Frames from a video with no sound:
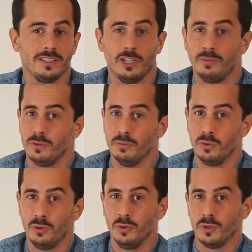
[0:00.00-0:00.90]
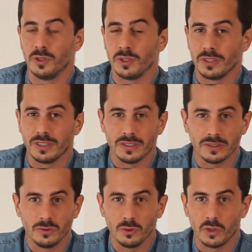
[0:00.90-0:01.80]
comme beaucoup
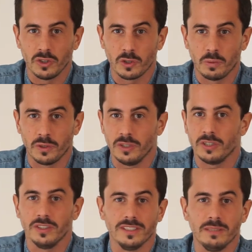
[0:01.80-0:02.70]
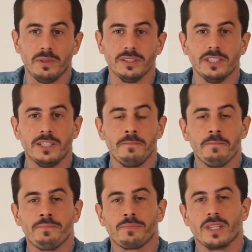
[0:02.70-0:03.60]
d'auto-entrepreneurs, d'indépendants,
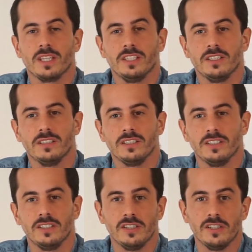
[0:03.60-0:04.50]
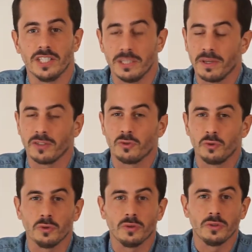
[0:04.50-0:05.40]
j'ai
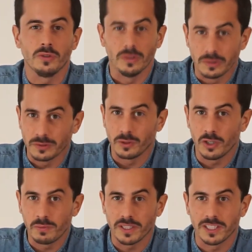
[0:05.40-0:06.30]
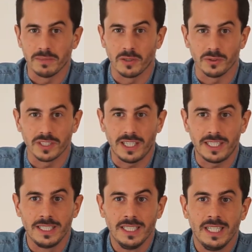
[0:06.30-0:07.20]
perdu une grosse partie de mes
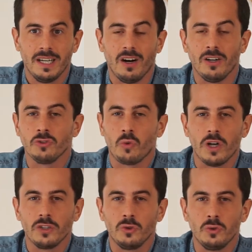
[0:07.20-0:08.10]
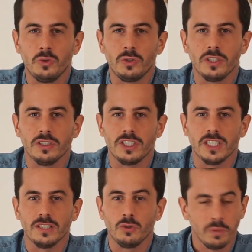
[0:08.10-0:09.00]
contrats en trois jours,
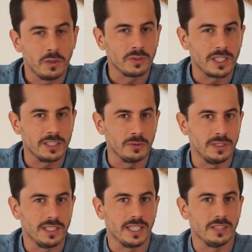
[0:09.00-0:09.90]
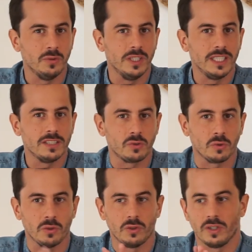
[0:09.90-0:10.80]
j'ai tous mes contrats qui ont été annulés
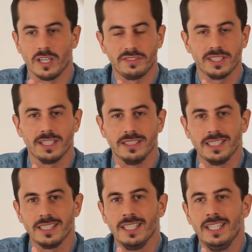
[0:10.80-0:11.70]
sur euh, la fin de l'année.